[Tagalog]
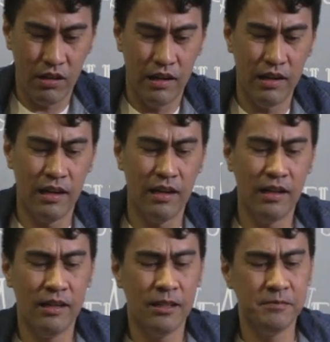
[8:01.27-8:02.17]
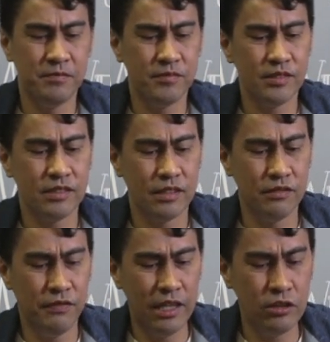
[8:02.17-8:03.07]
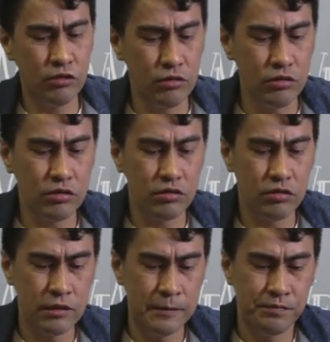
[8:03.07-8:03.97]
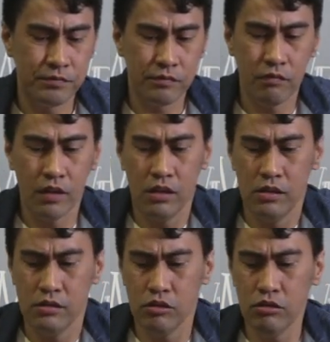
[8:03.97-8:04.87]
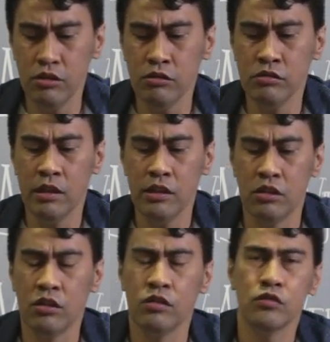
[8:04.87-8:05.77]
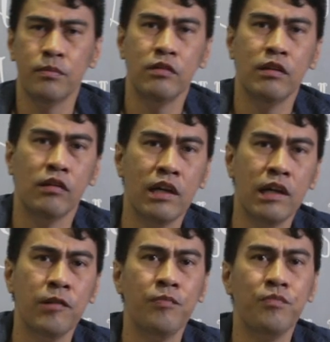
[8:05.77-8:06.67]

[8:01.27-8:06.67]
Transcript: Um, adventurous? Siguro yung ano, tumalon ako ng